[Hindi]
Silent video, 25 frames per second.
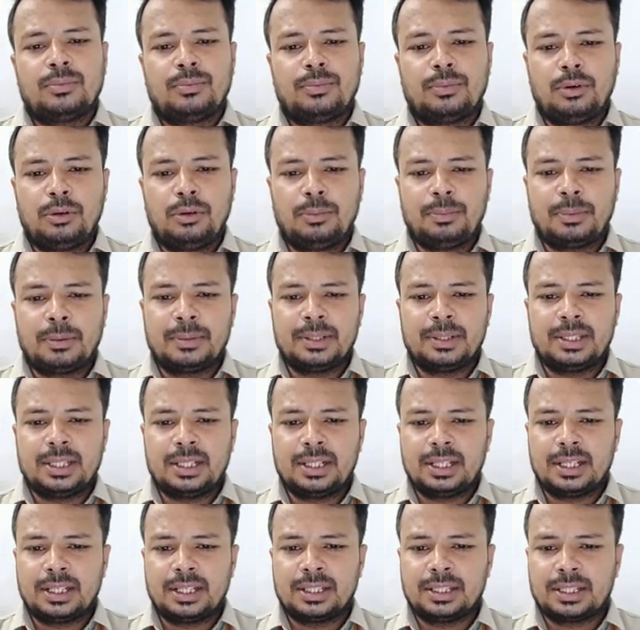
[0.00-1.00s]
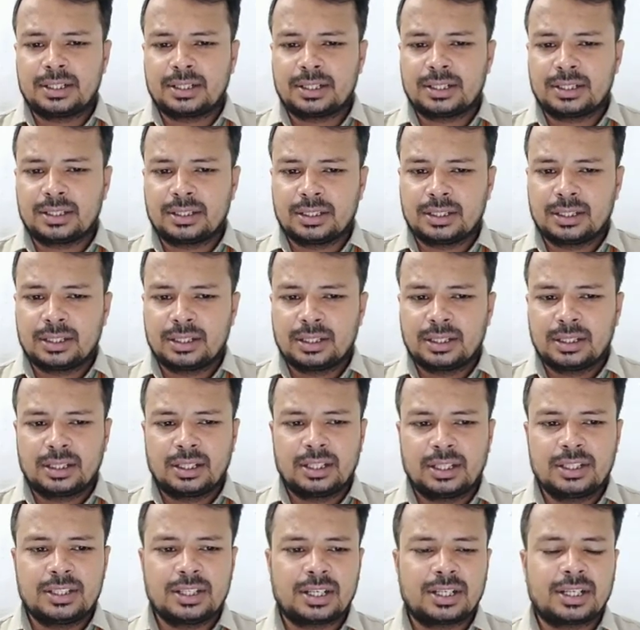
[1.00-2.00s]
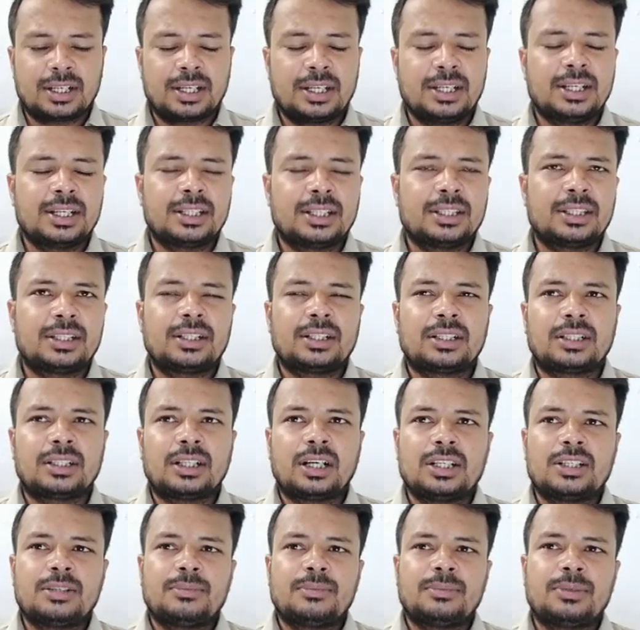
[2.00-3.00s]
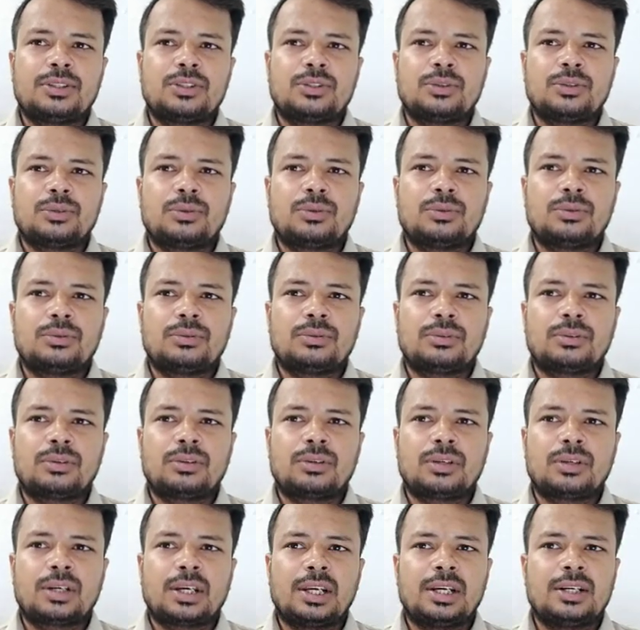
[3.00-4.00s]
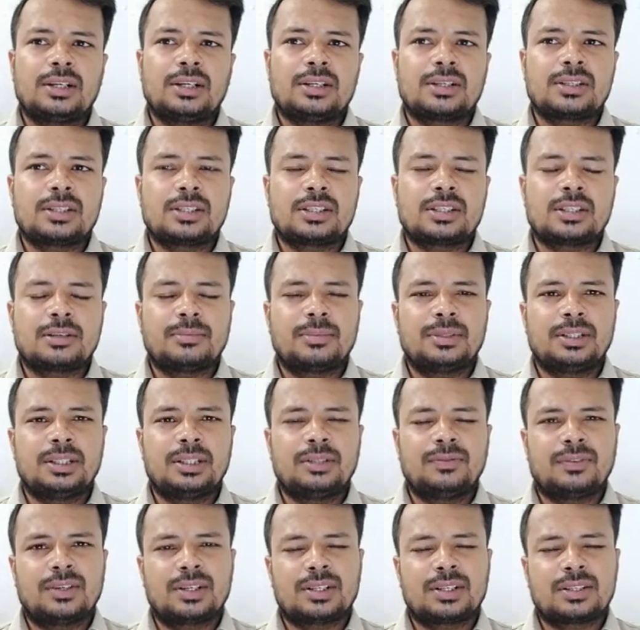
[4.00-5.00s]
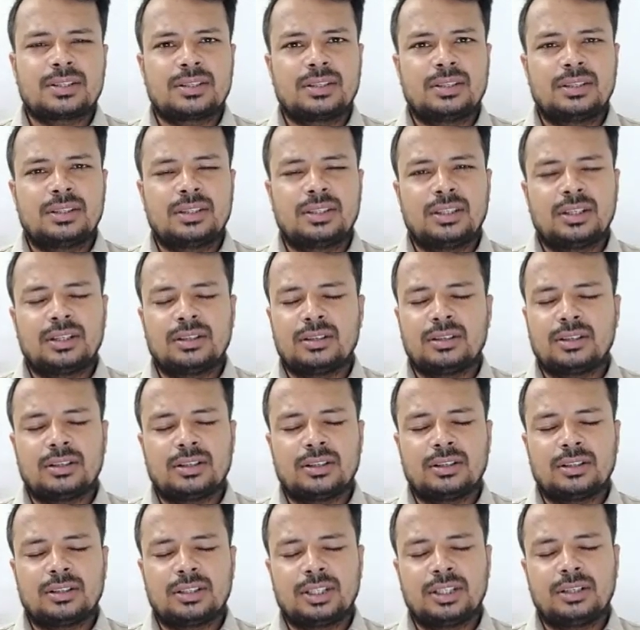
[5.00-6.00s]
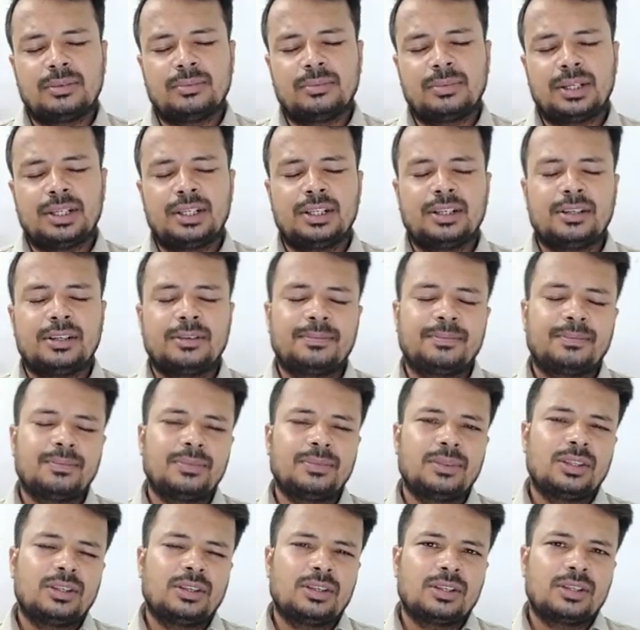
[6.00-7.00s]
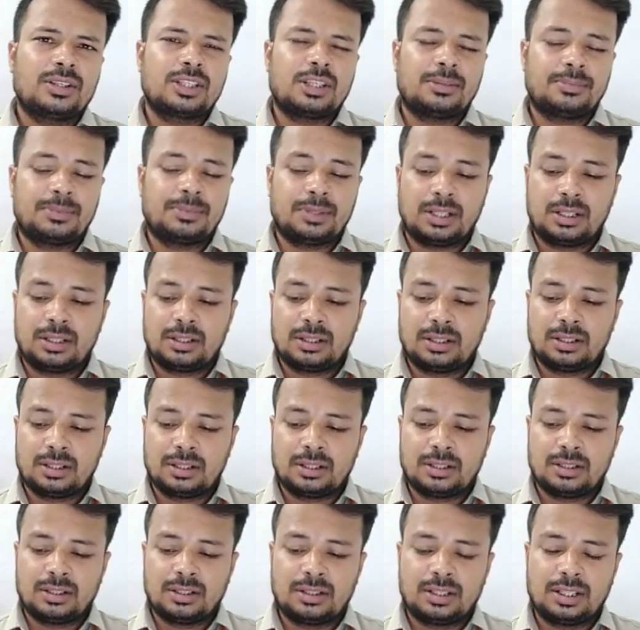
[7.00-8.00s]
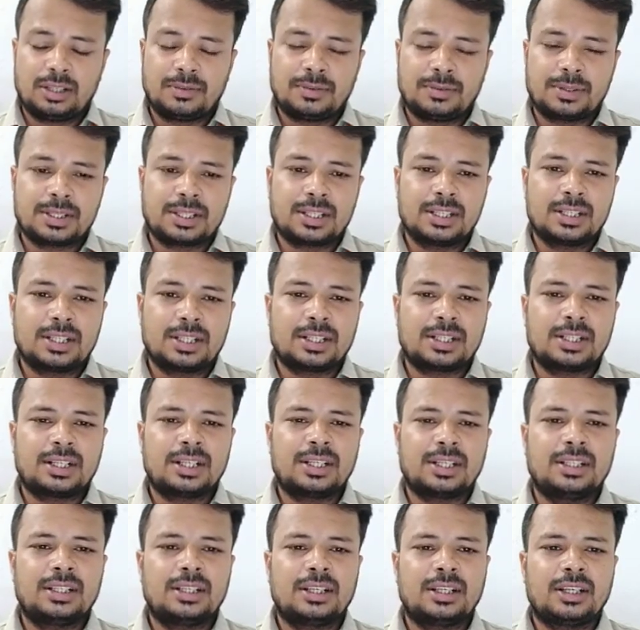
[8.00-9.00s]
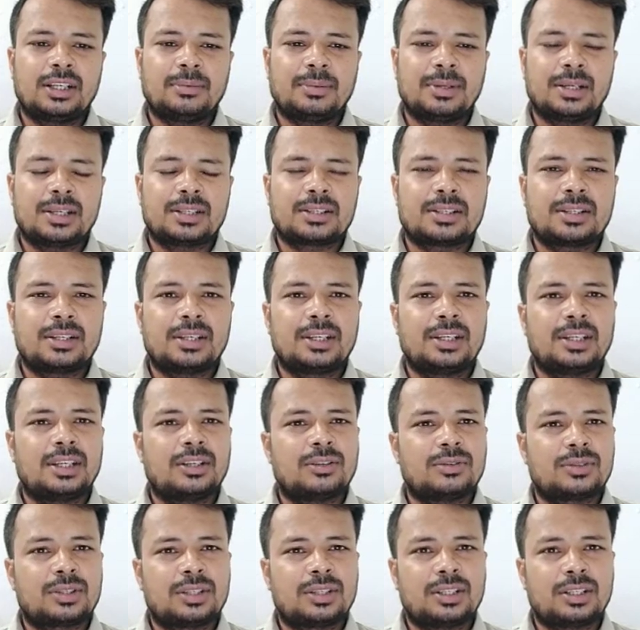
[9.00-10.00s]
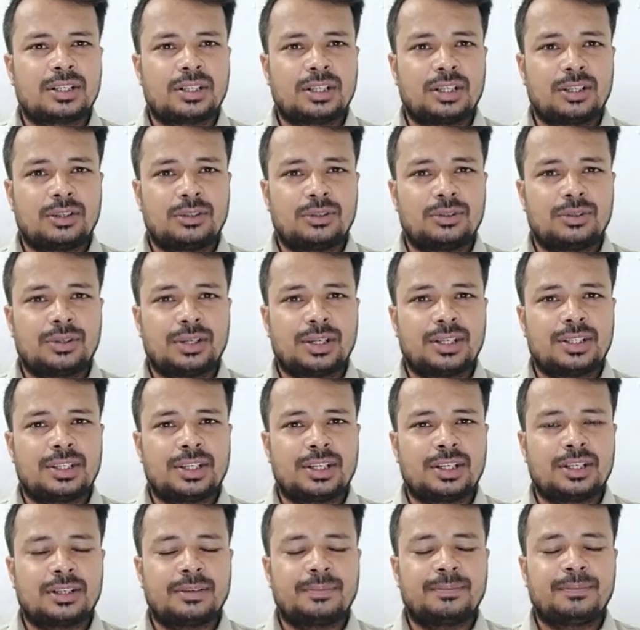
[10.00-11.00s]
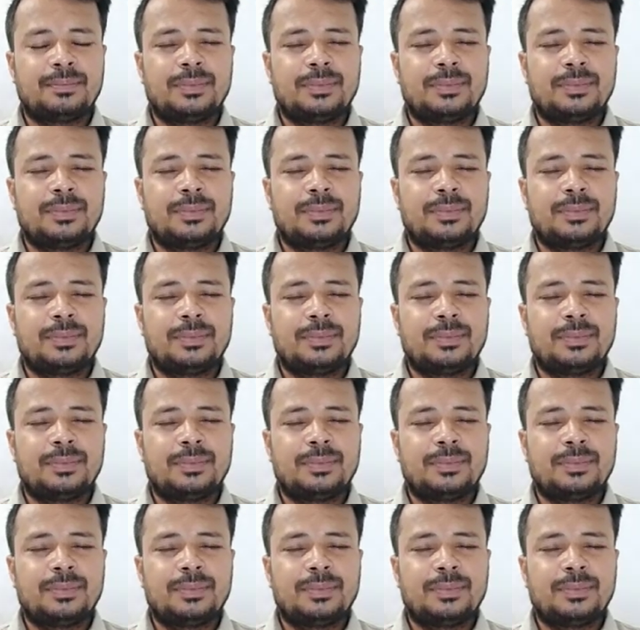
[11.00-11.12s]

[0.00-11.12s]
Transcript: पूर्व प्रबंधन के अंतर्गत की जानकारी के अंतर्गत आज हम बच्चों को कैलेंडर से संबंधित वर्ष दिन, दिन महीना सप्ताह या वर्ष की जानकारी देने का प्रयास करेंगे या उसकी जानकारी को दोहराया जाएगा